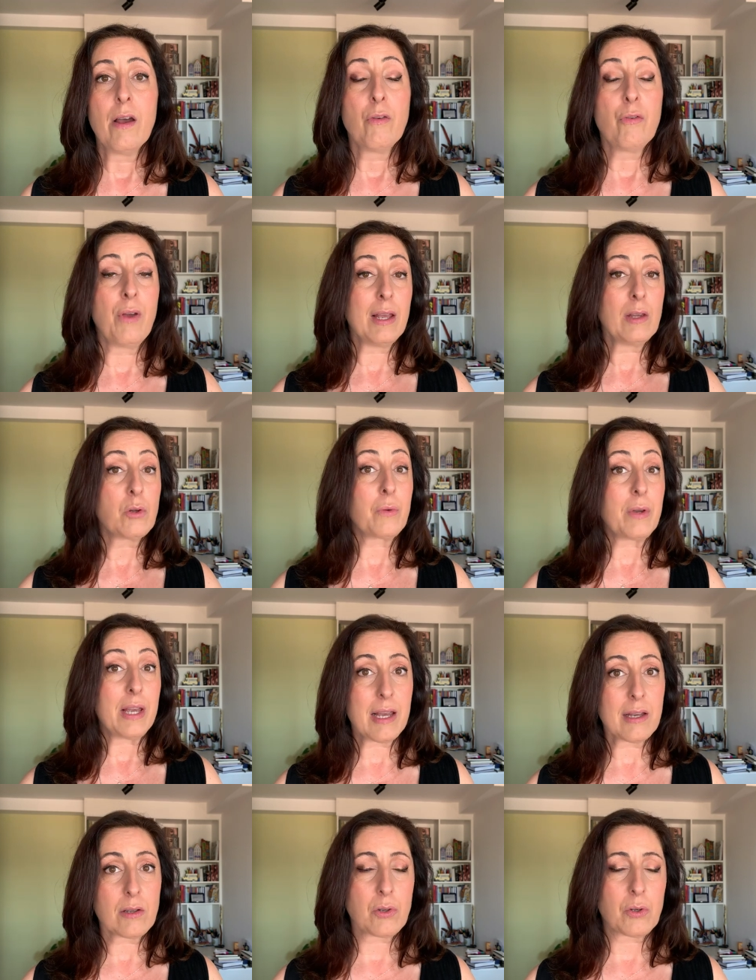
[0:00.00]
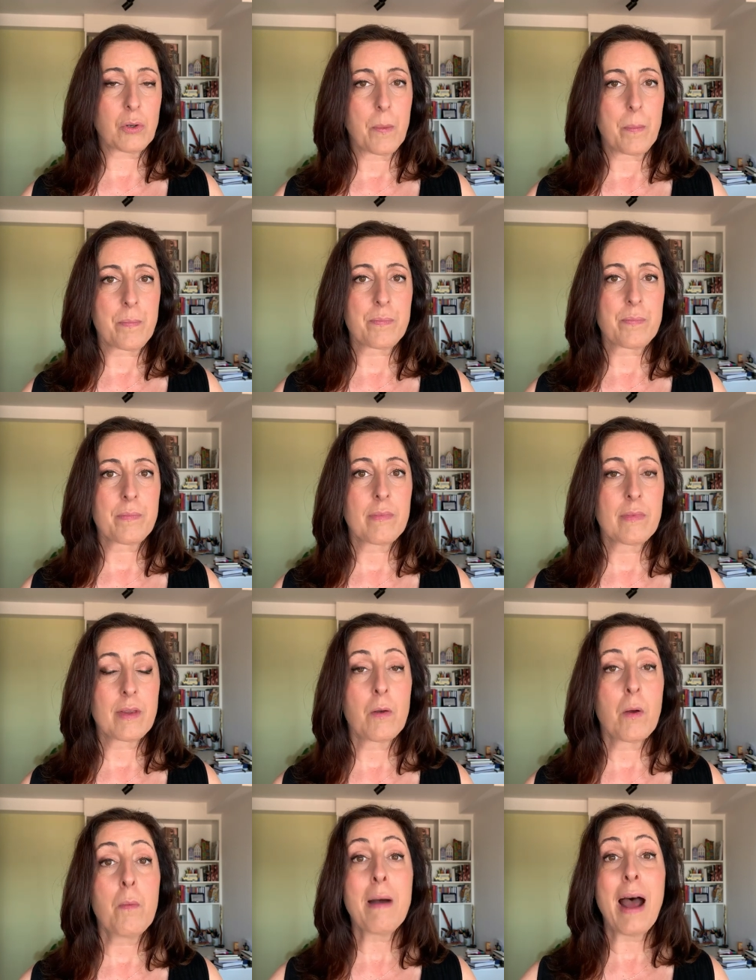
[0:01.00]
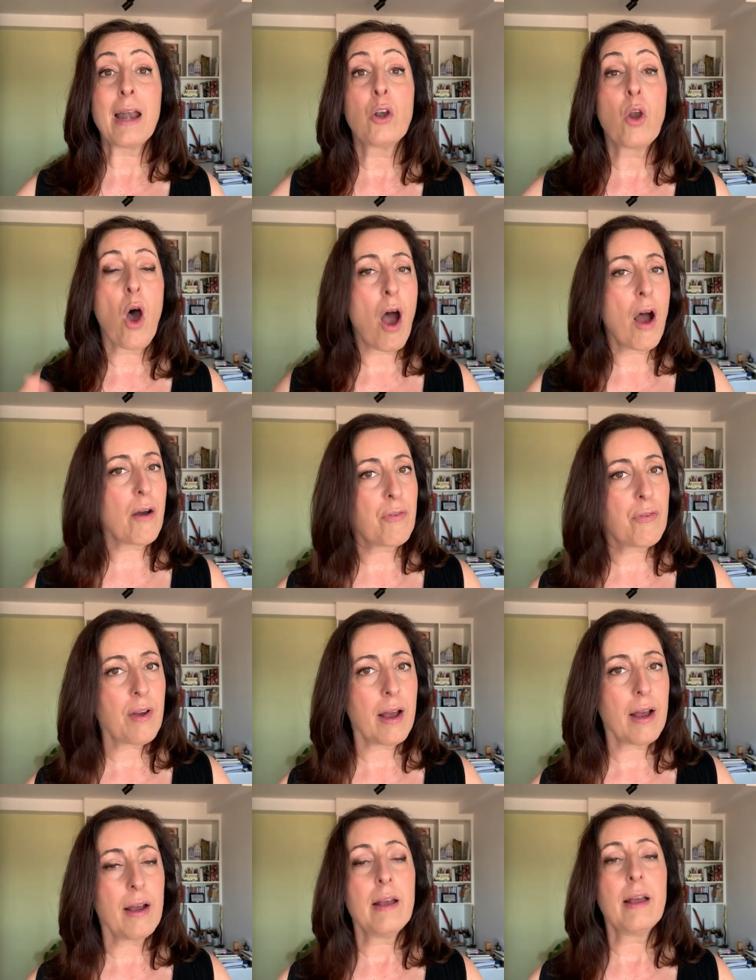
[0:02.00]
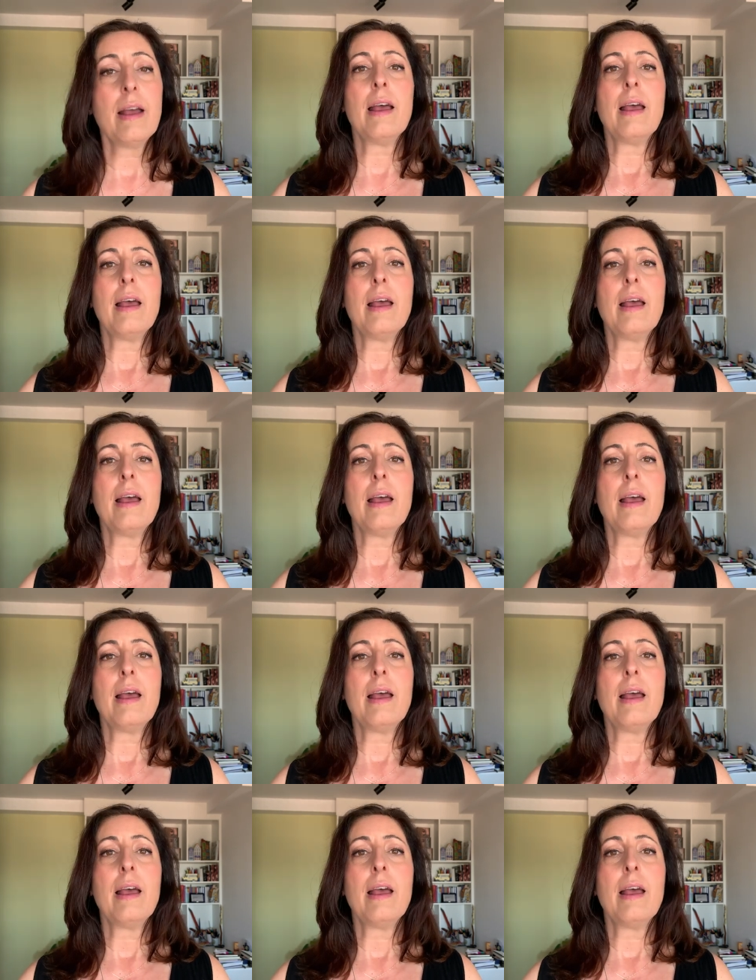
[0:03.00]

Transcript: Feito isso, uma nova